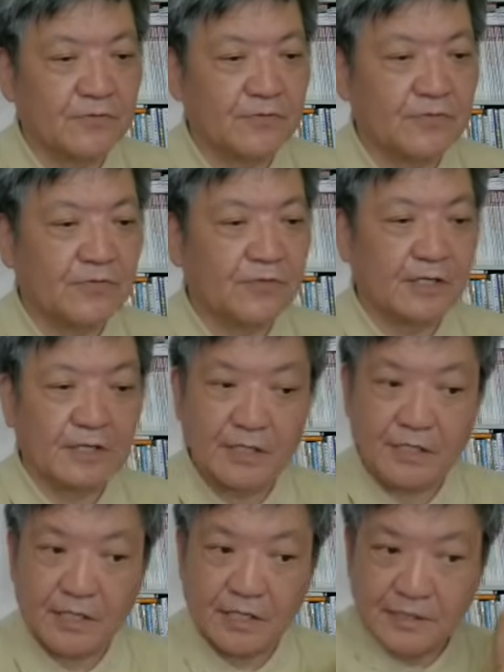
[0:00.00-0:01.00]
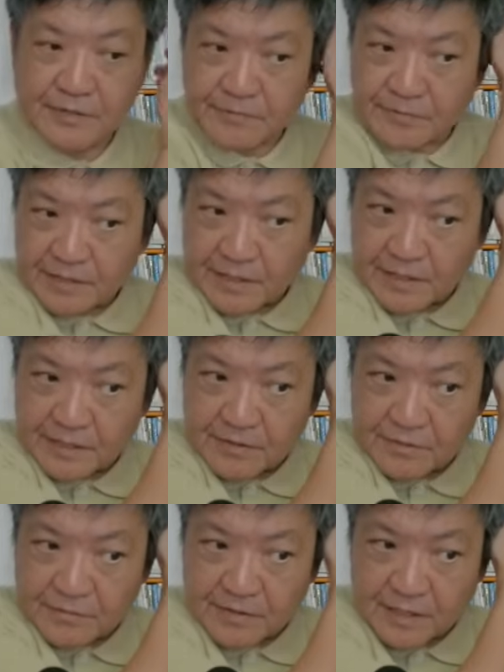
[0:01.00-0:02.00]
苦情や嫌がらせといった
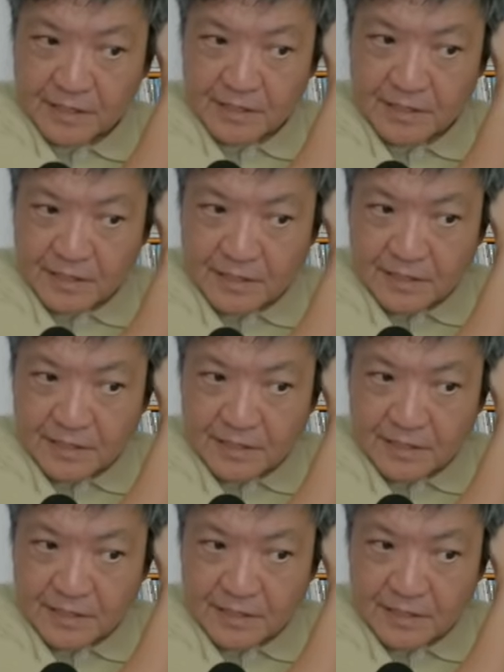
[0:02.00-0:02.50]
内容や、